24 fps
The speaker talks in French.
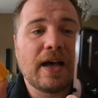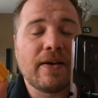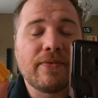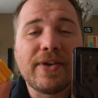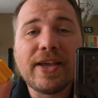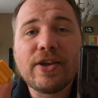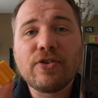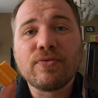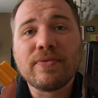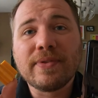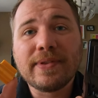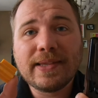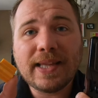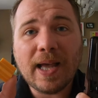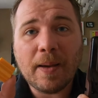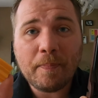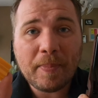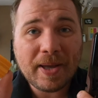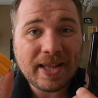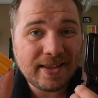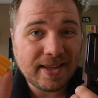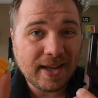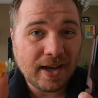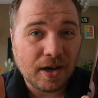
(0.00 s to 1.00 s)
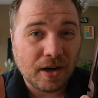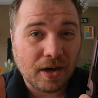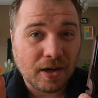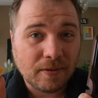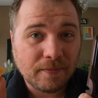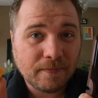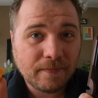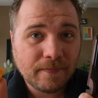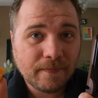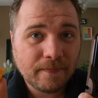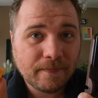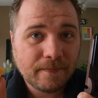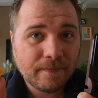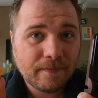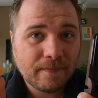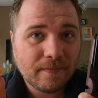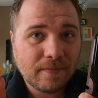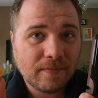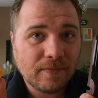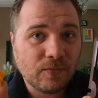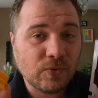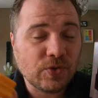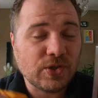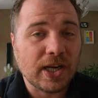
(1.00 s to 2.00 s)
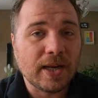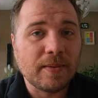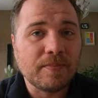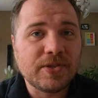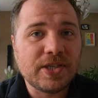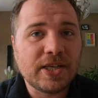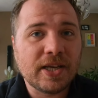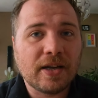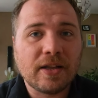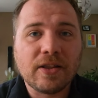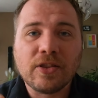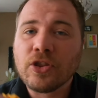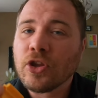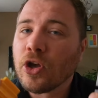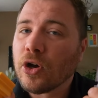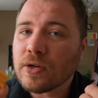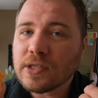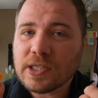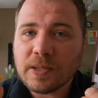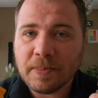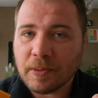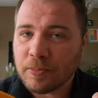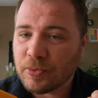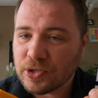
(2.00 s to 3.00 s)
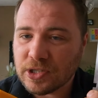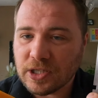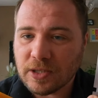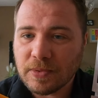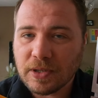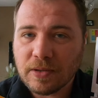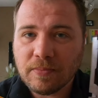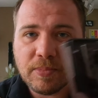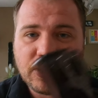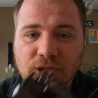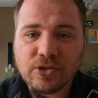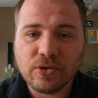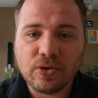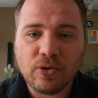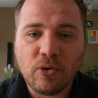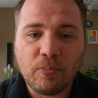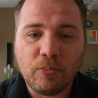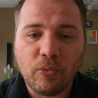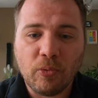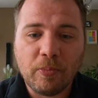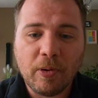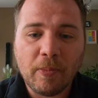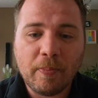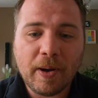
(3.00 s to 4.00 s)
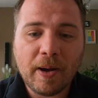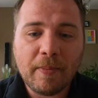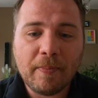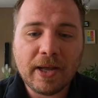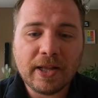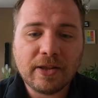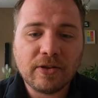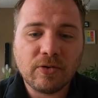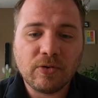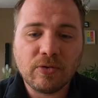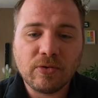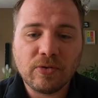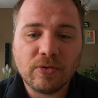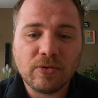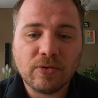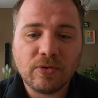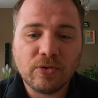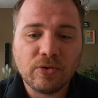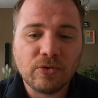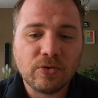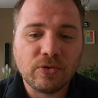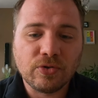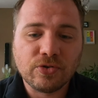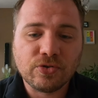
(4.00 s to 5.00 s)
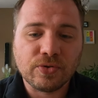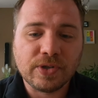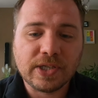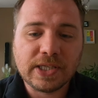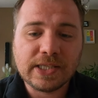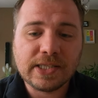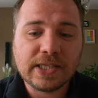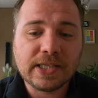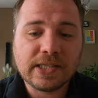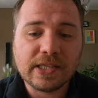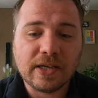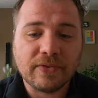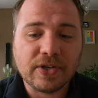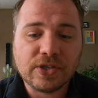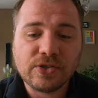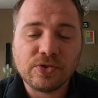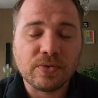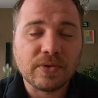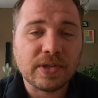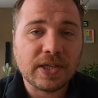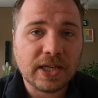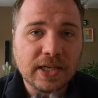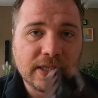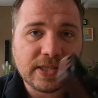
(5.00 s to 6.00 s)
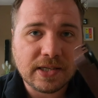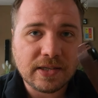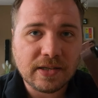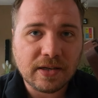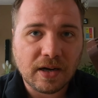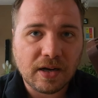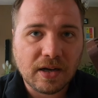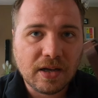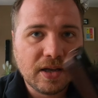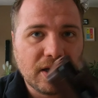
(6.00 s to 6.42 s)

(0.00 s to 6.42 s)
avec une tapette à Vous allez me dire, non, c'est pas possible, parce qu'on ne peut pas mettre le truc ici, ça va sauter, etc.